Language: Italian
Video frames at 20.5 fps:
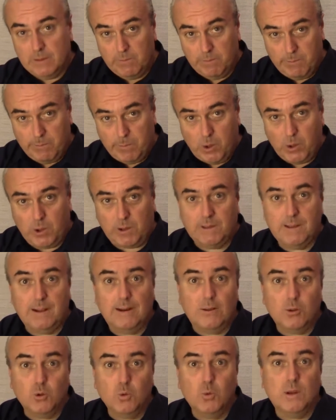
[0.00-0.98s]
Porta la
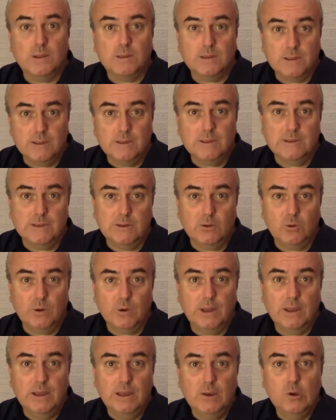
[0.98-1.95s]
tua
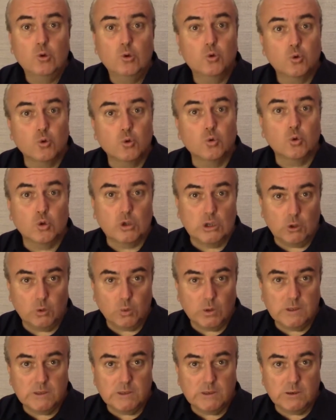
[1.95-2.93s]
attenzione su
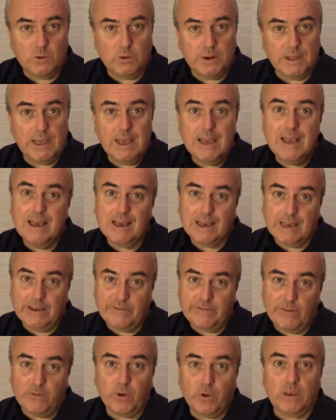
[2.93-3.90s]
situazioni che
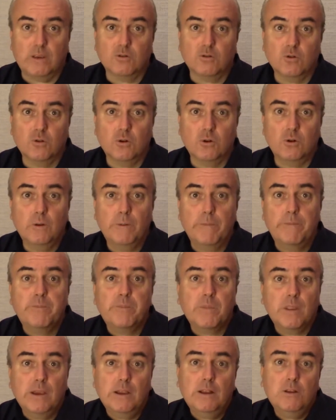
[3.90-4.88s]
favoriscono
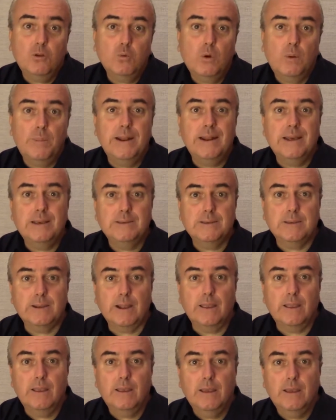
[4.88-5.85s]
il tuo
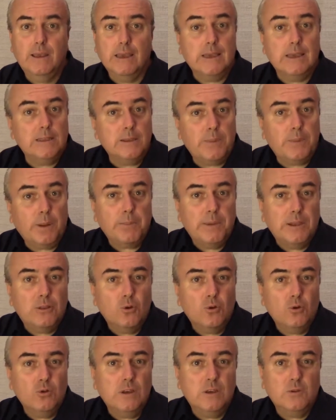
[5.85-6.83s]
benessere, che ti
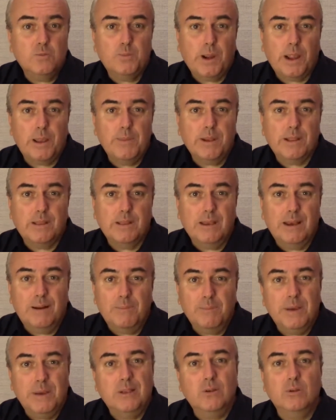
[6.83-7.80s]
permettono di esprimerti al
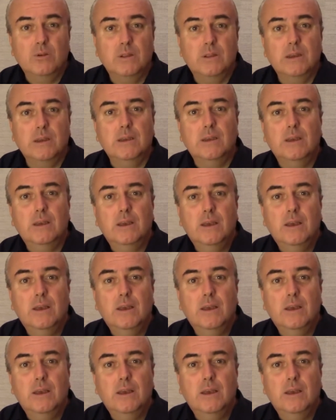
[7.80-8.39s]
meglio di te.